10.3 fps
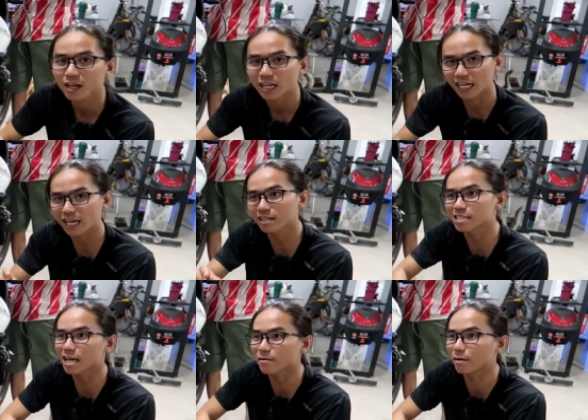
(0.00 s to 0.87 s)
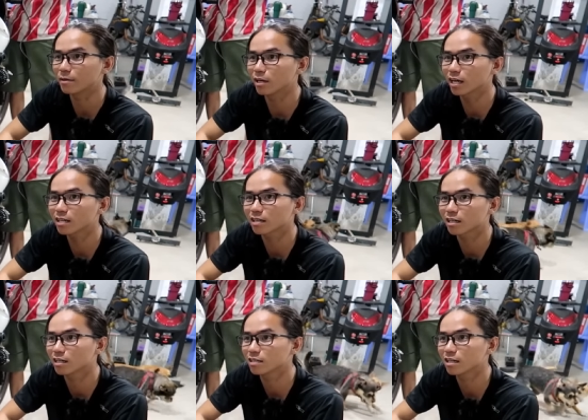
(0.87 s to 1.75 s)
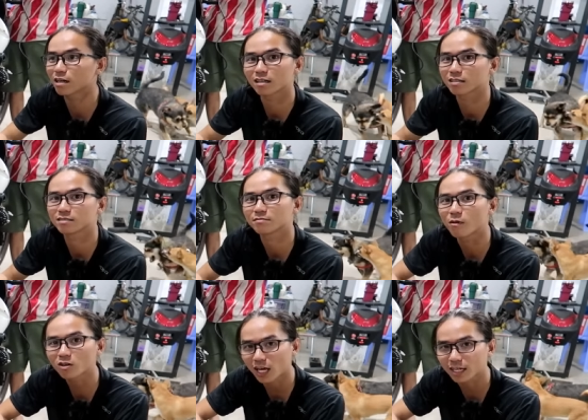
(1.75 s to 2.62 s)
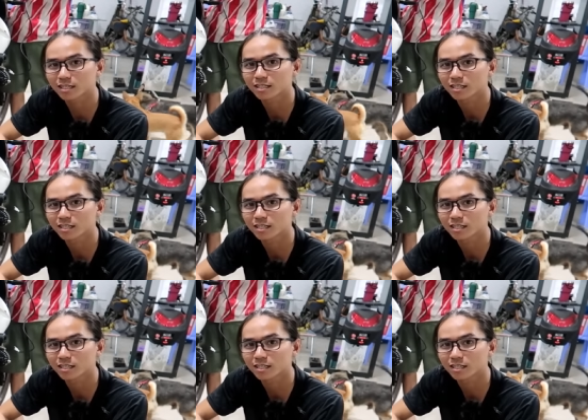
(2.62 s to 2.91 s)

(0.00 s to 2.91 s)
thì khi cái xe các bạn bị thủy kích rồi gần như là bỏ tay